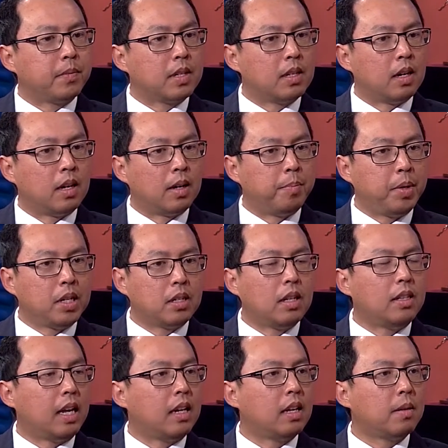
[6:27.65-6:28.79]
呃，病人的
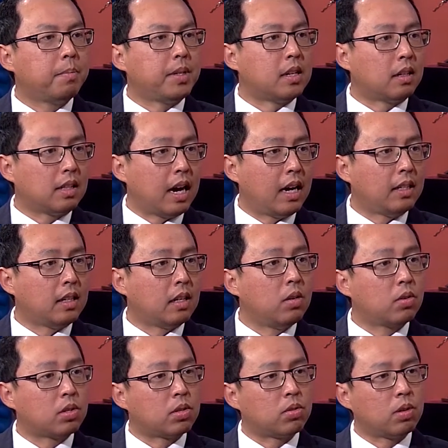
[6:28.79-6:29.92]
年龄比较大一点，六
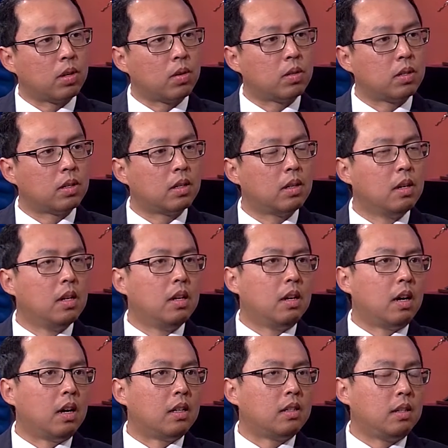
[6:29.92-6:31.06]
十岁或者
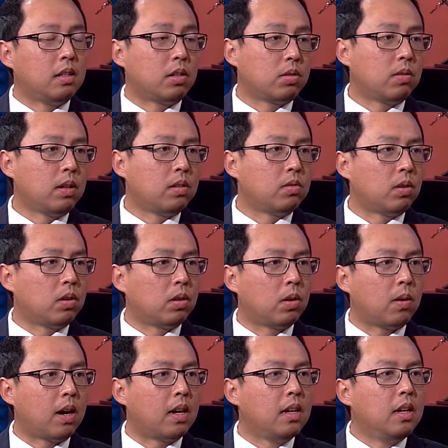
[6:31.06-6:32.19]
呃七十岁左右的
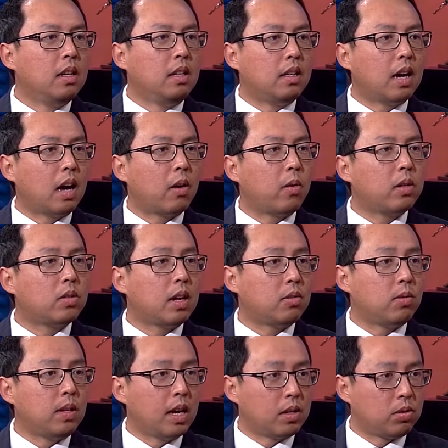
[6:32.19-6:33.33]
话，应该还会再去
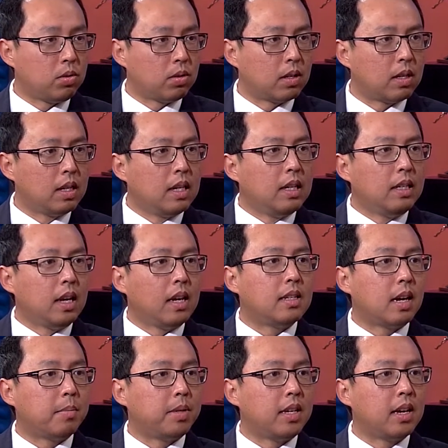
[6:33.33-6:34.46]
验血，验一下
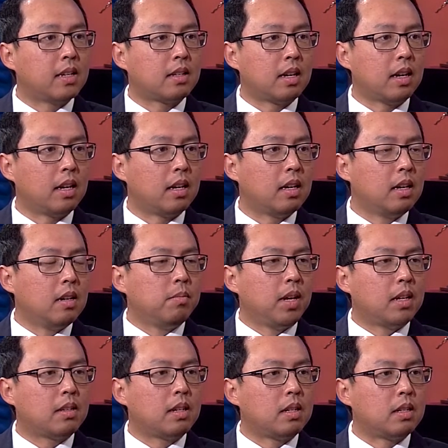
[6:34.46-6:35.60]
PSA。
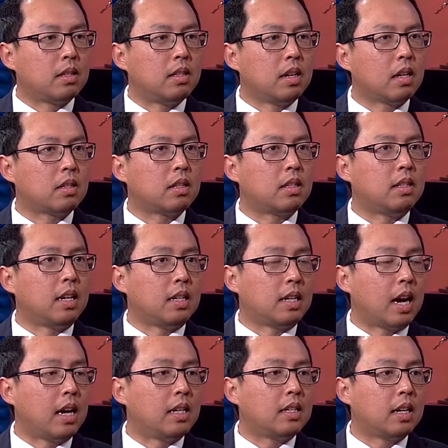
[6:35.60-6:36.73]
PSA 实际上是检
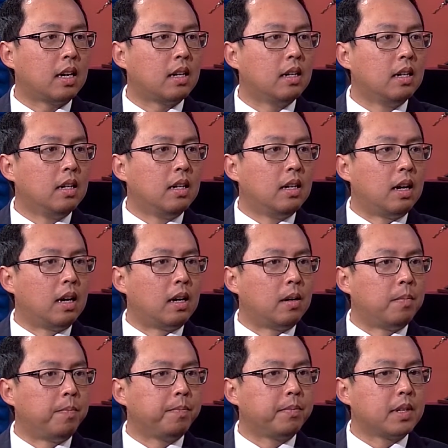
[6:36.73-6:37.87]
查一下，
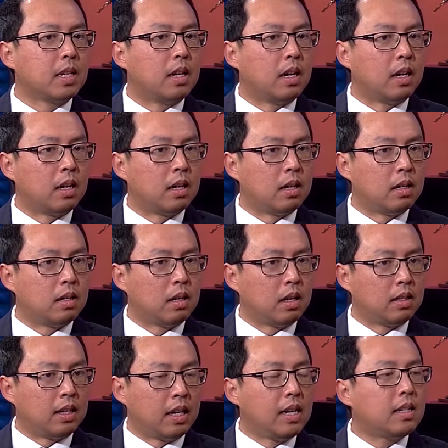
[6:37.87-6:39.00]
嗯呃，
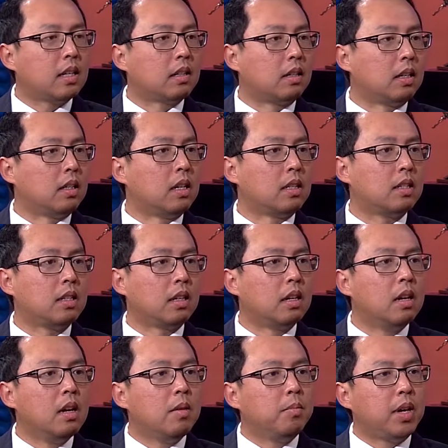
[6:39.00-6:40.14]
前列腺的可能性。
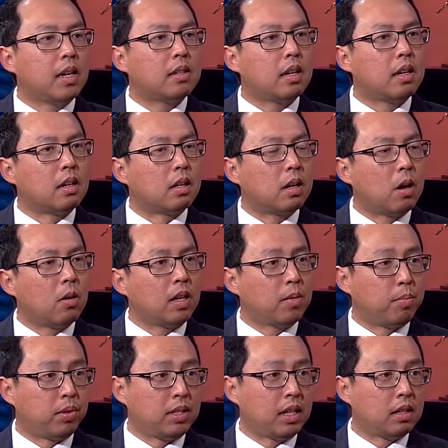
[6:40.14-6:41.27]
PSA 很高也
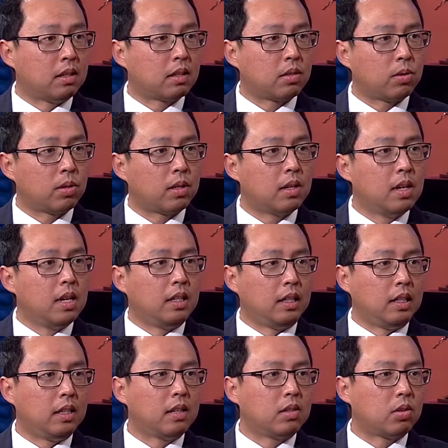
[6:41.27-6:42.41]
不见得说一
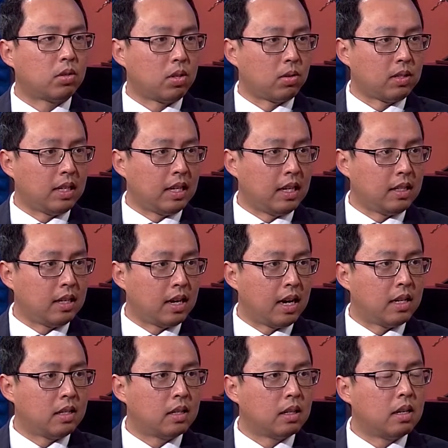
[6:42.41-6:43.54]
定就是有前列腺癌
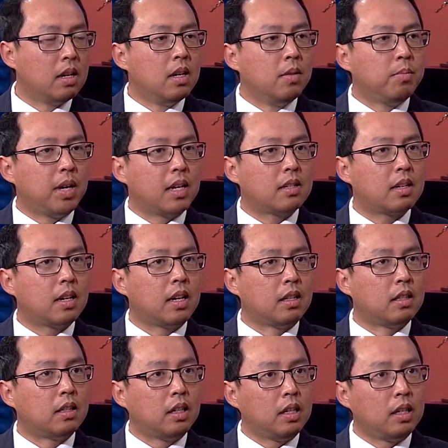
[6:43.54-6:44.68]
症，PSA 很
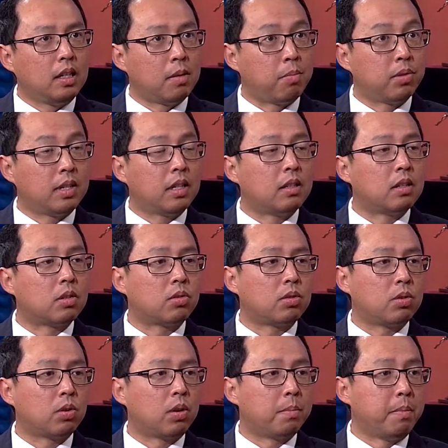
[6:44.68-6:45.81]
低也不见得
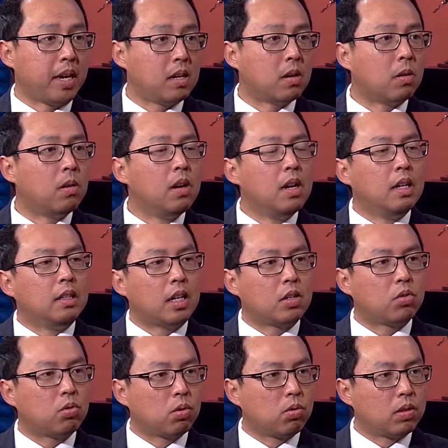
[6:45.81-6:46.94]
说没有。但是
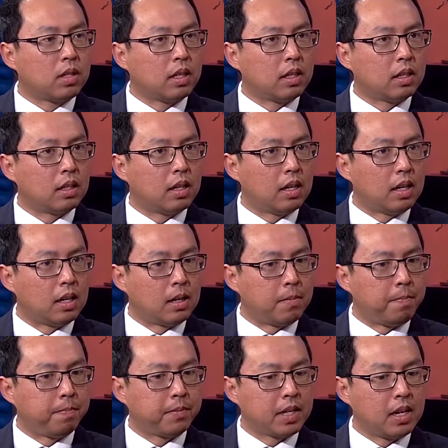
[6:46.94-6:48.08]
做过这个嗯。
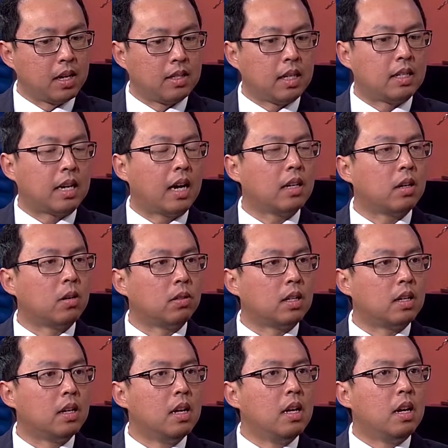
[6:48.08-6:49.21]
啊，检查以后呢，
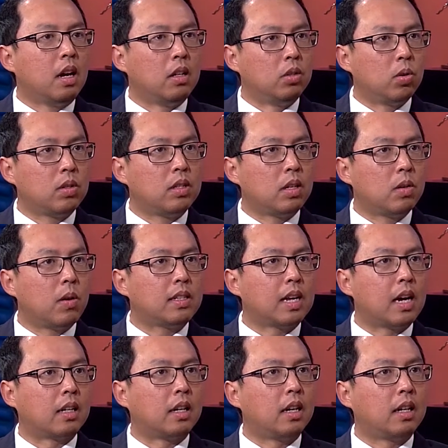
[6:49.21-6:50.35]
很多情况下
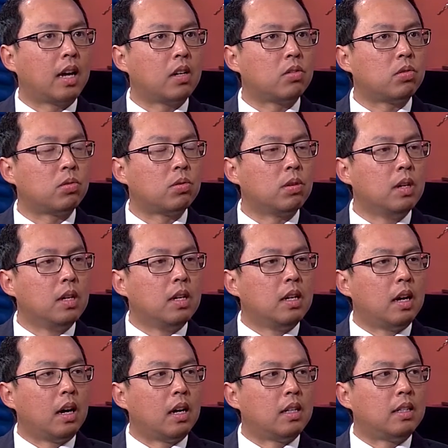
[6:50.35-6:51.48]
可以看出，
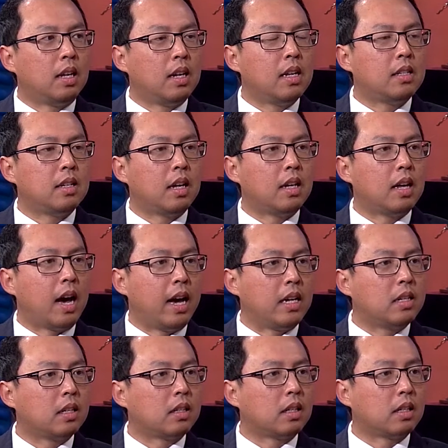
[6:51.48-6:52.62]
啊，前列腺癌
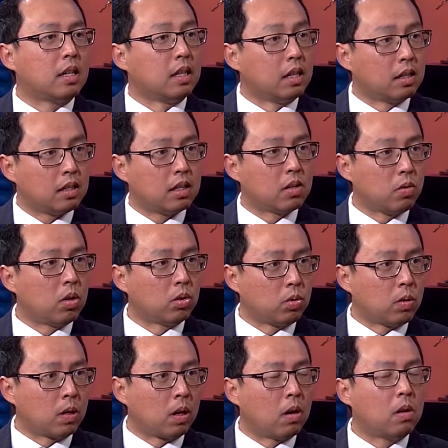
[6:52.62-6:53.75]
症的可能性会有多
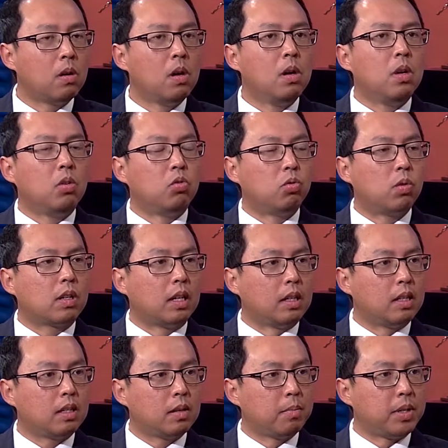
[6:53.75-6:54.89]
高。如果可能
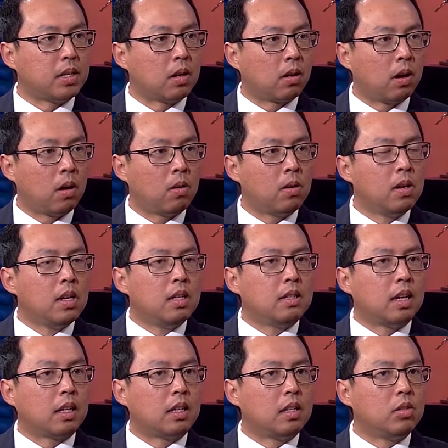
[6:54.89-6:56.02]
性比较高，再
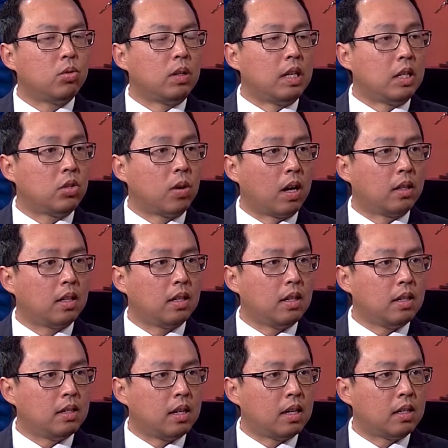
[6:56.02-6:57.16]
根据临床的一
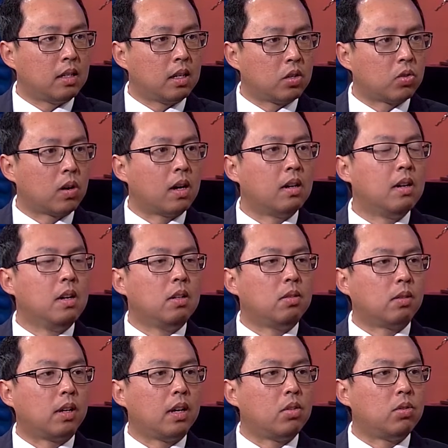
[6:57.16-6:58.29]
些症状，就
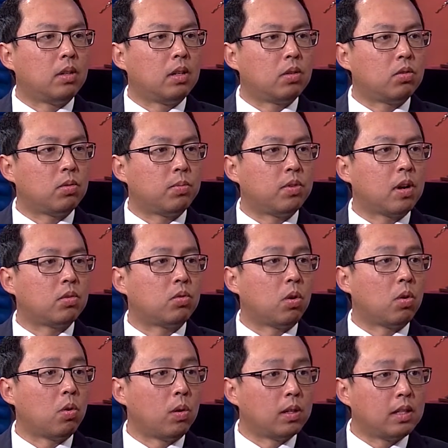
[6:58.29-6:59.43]
可以决定需不需要做
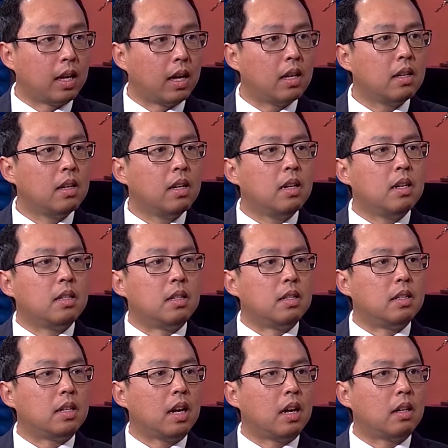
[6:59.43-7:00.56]
活检。实
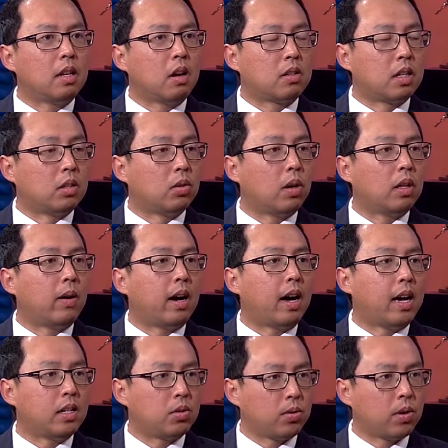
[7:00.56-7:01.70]
际上要诊断的话，还是需